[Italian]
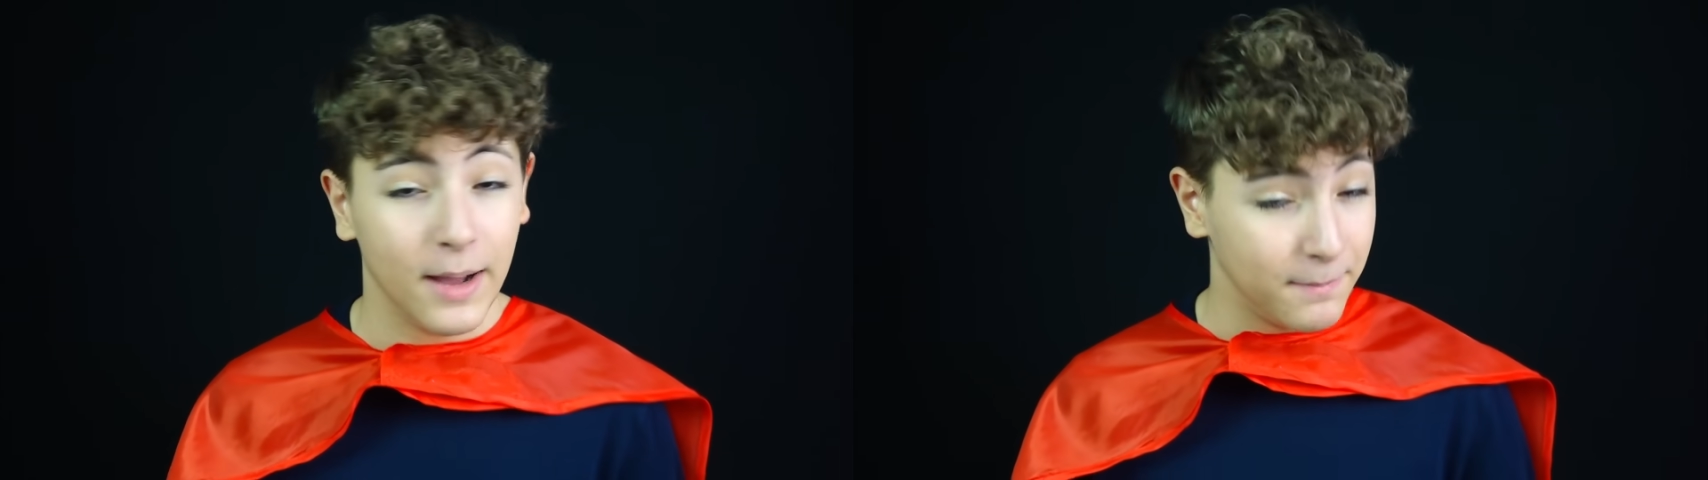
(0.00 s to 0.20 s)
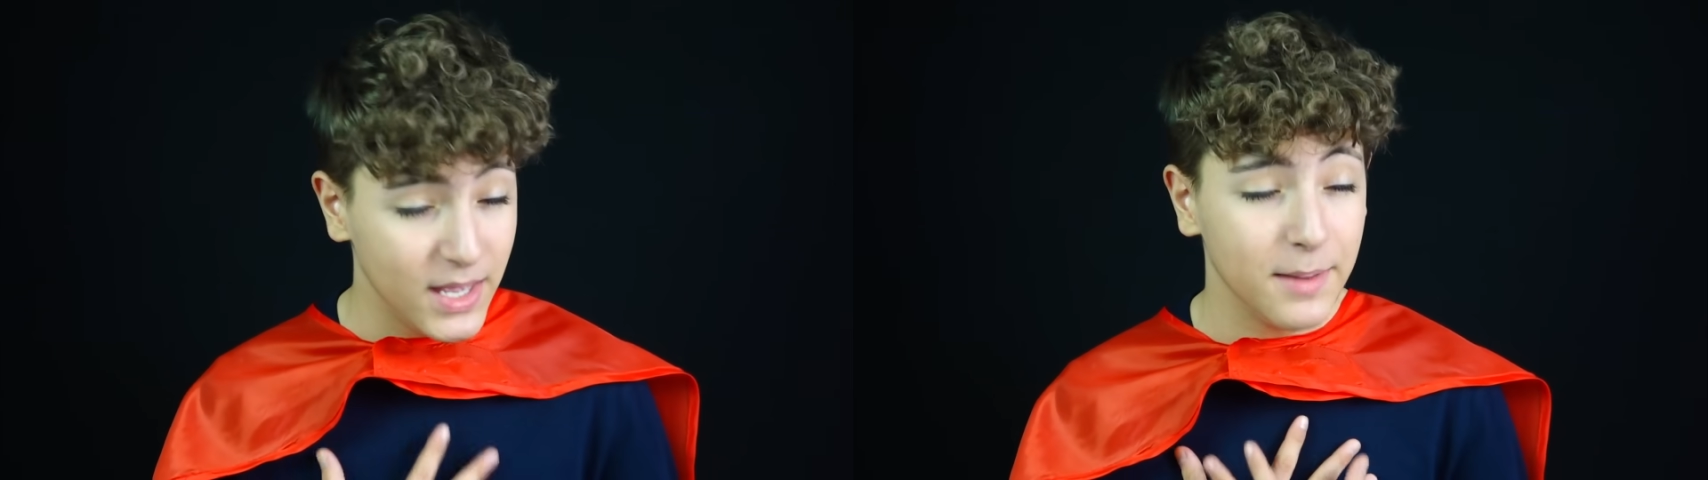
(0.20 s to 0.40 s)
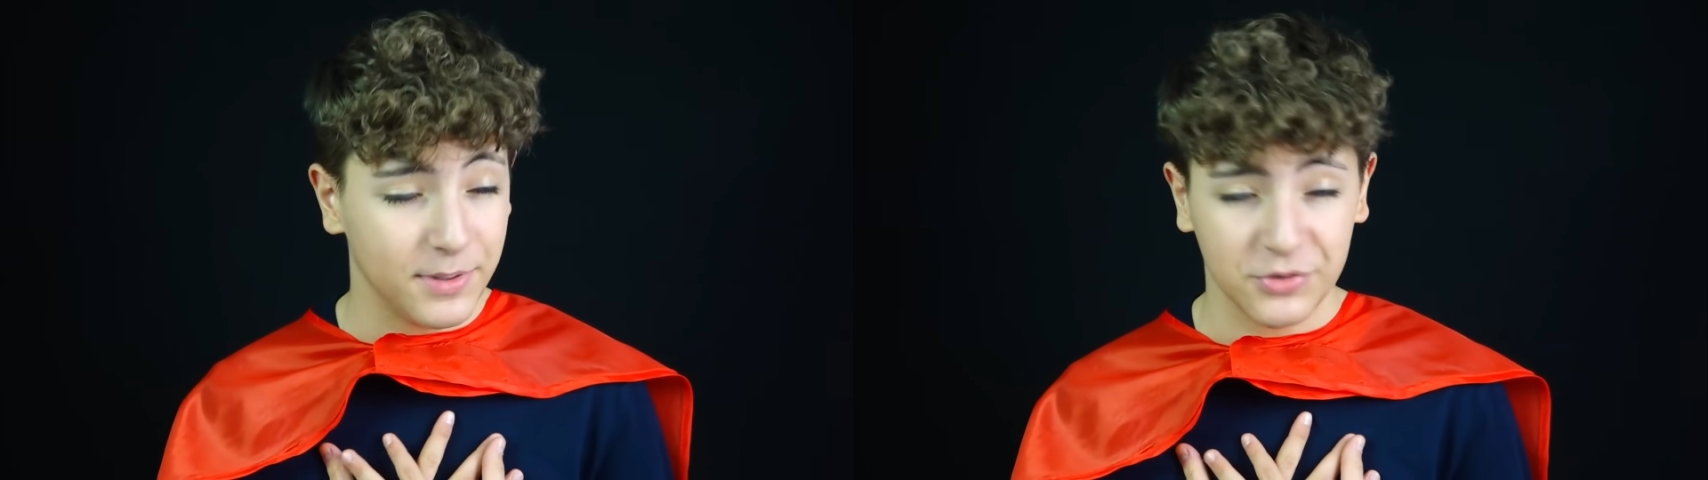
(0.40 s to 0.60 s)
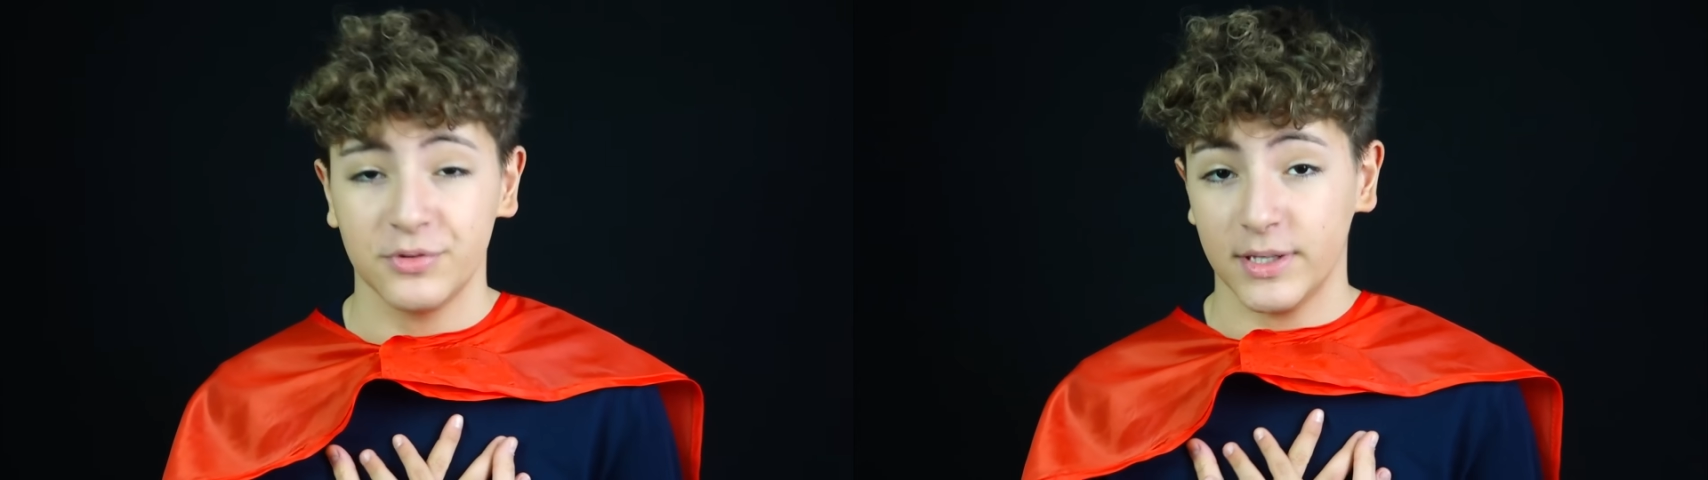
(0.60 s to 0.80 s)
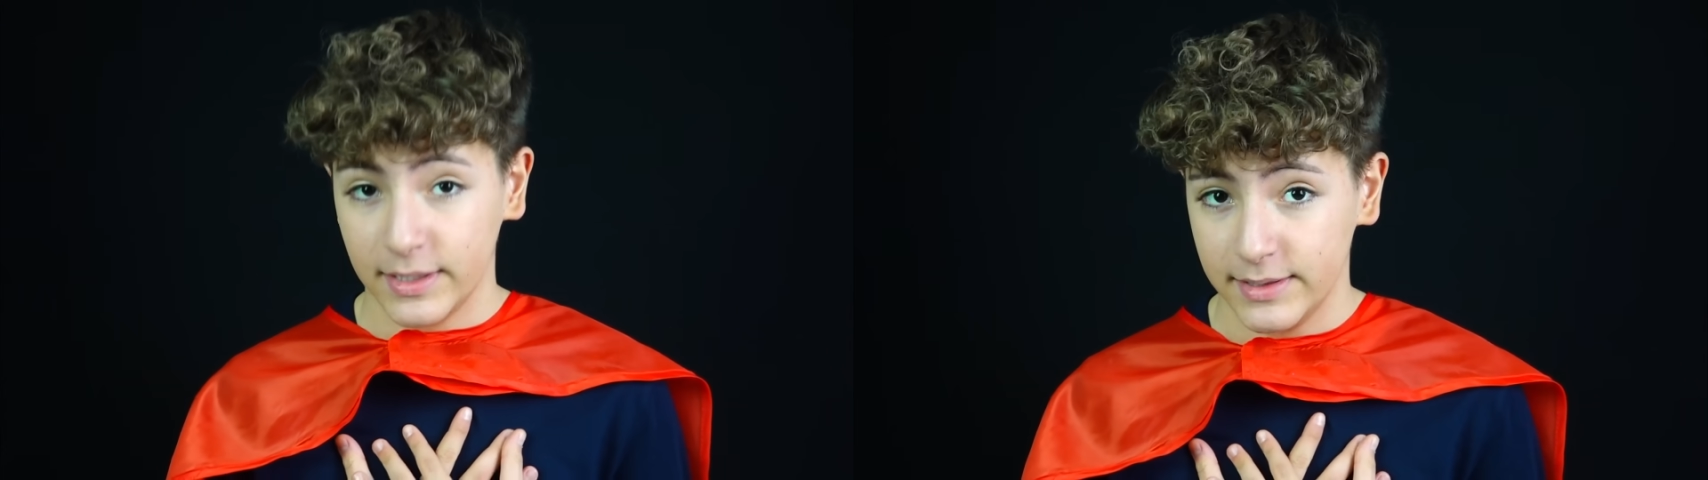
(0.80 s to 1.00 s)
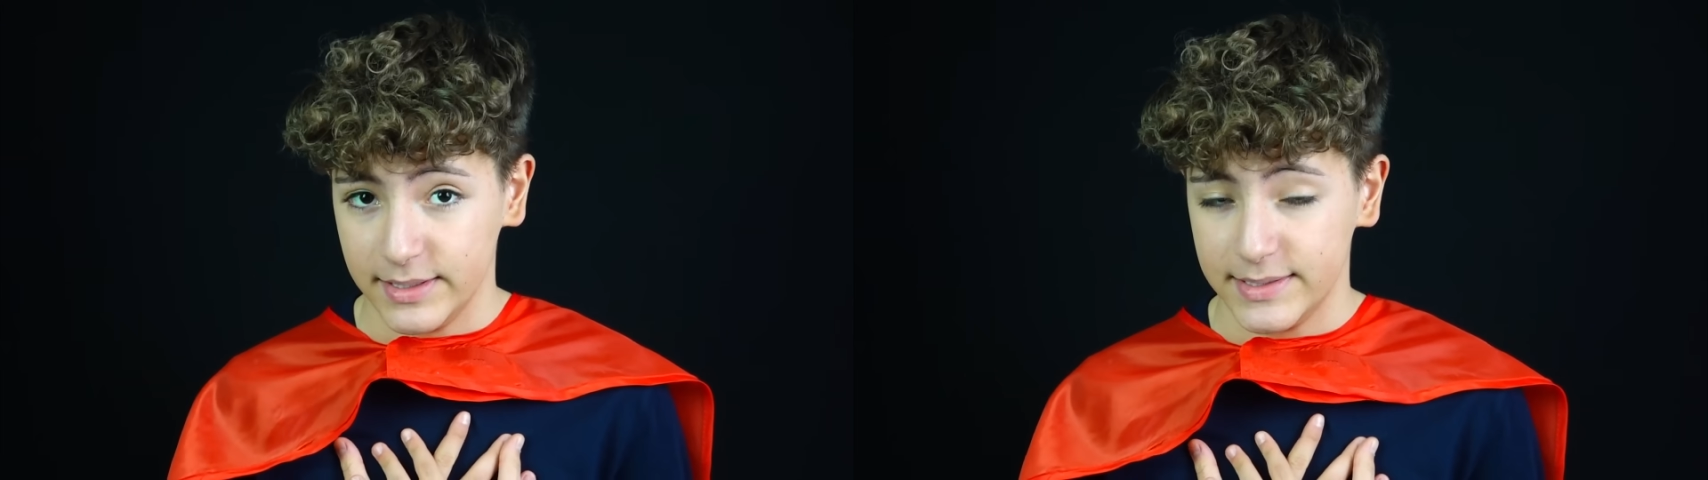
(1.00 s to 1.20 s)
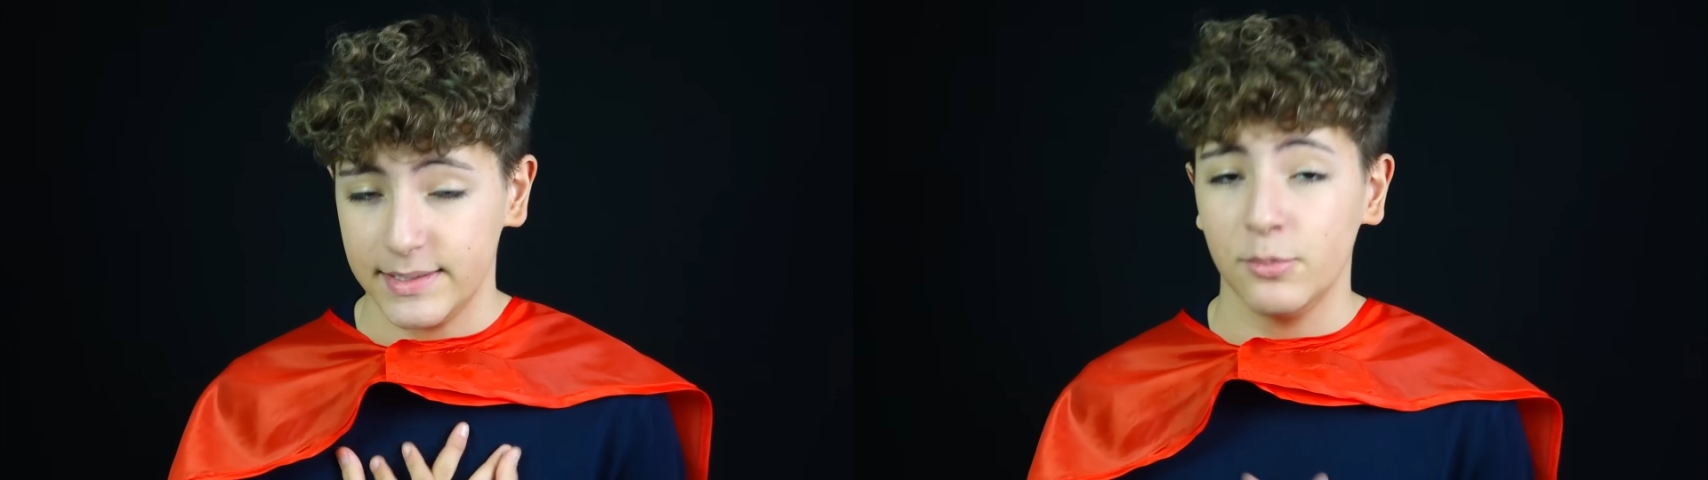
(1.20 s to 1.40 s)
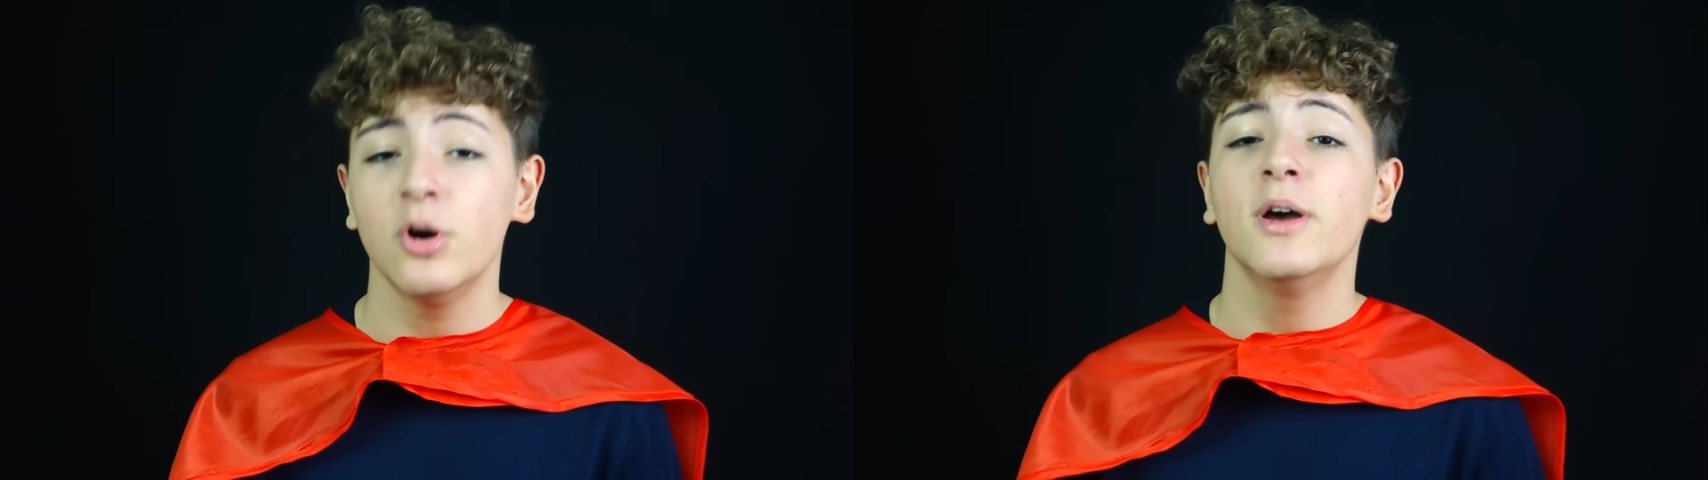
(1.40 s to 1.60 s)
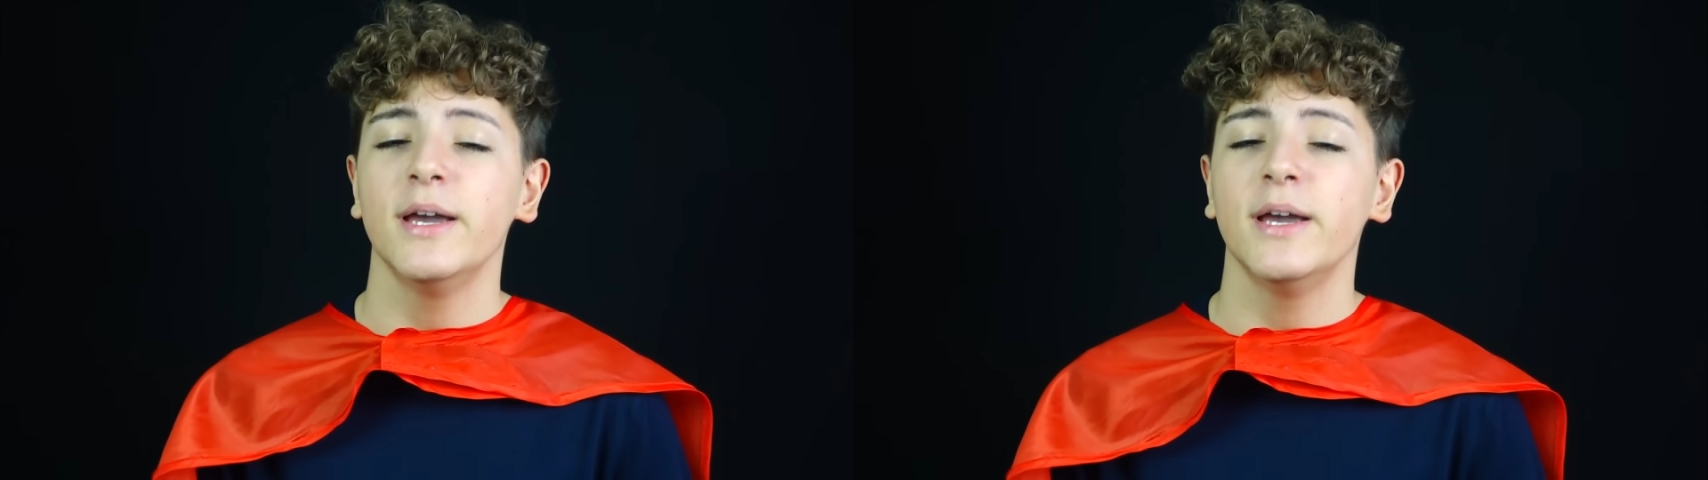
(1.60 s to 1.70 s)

A me è piaciuta tantissimo